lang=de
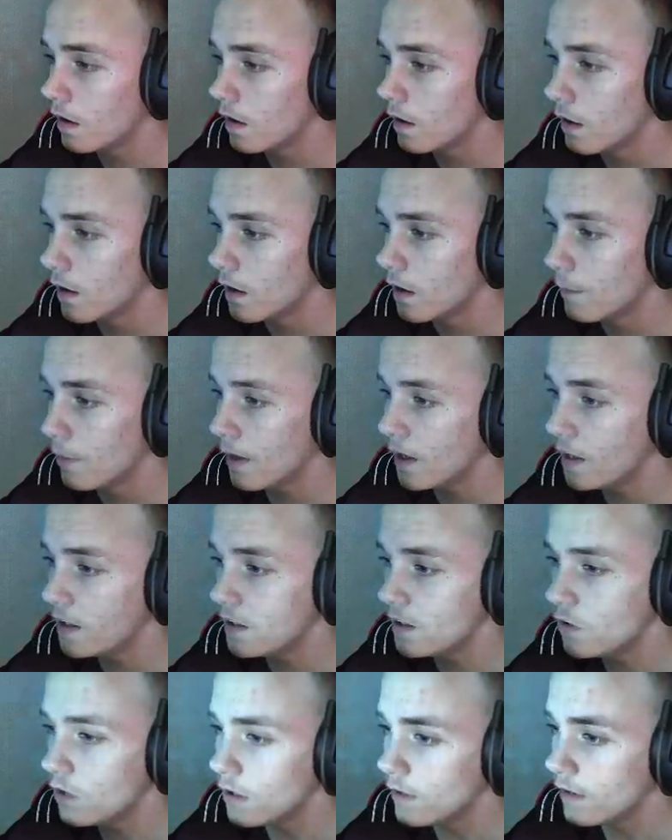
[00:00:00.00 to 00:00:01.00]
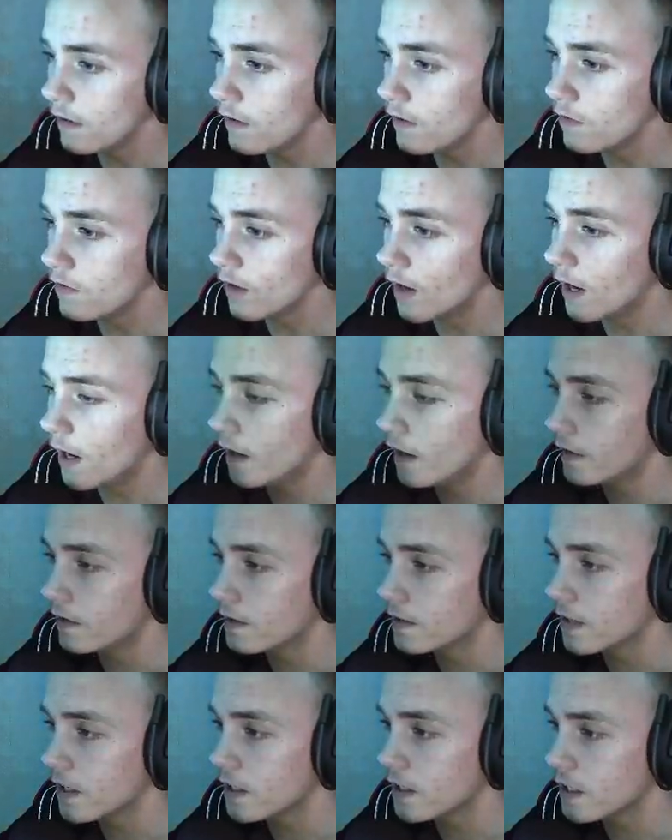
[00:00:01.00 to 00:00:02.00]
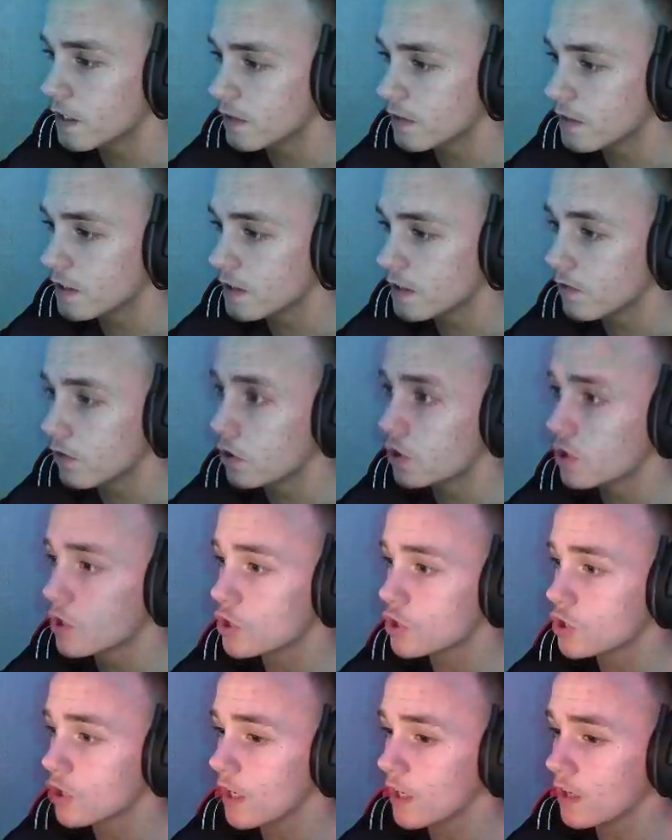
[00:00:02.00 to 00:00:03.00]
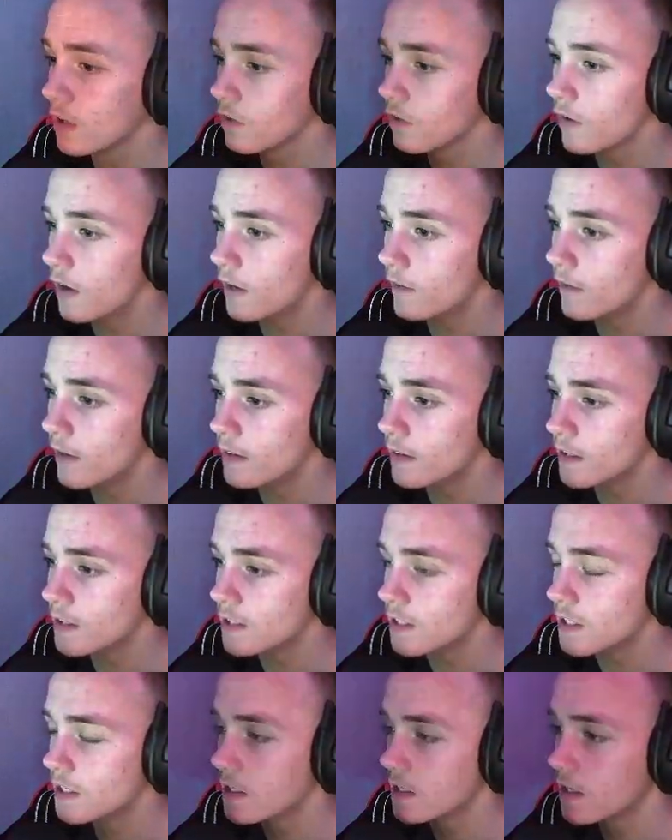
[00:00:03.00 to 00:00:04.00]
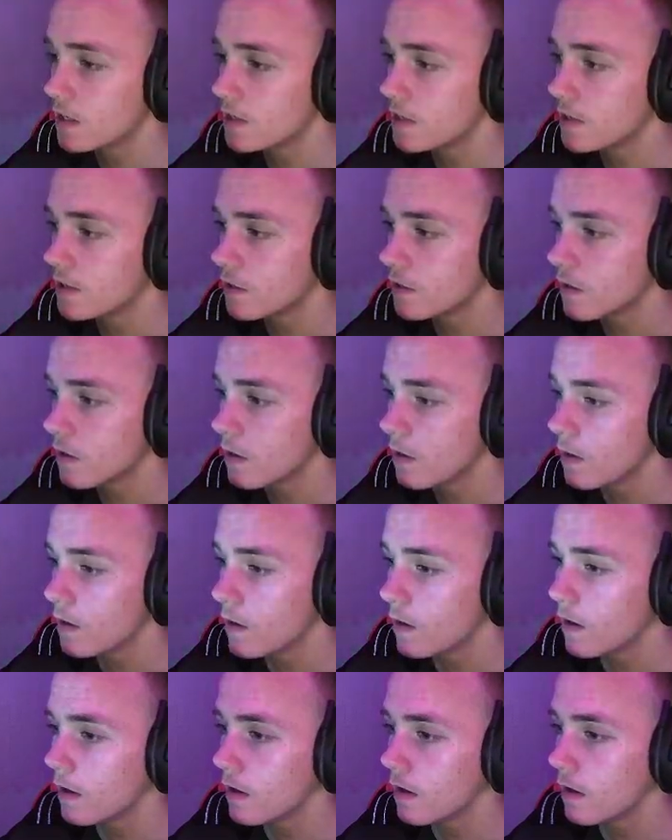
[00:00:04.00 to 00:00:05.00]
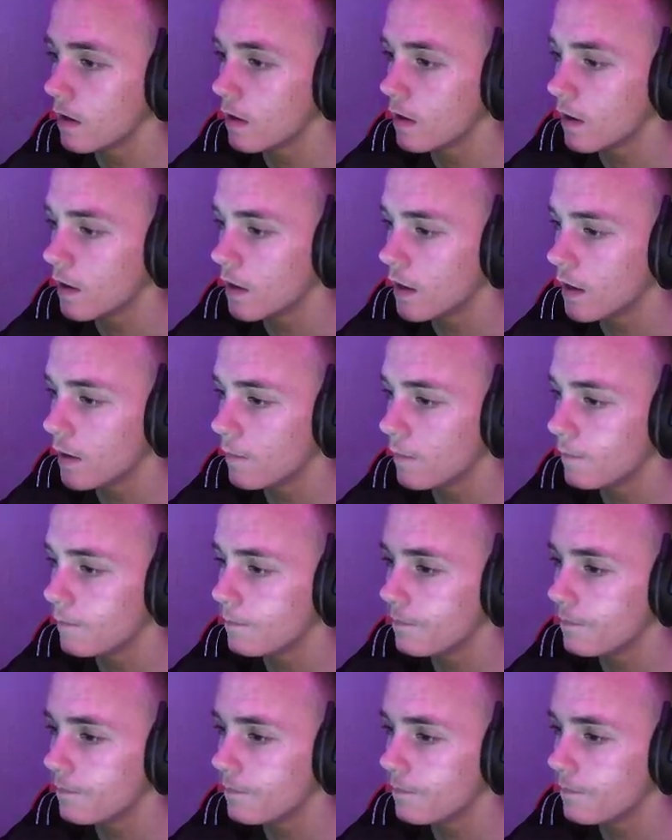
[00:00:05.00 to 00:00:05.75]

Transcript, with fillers: Eine Party oder was? War... Das Einzige, was jetzt wirklich erschreckend war, war tatsächlich... Ähm...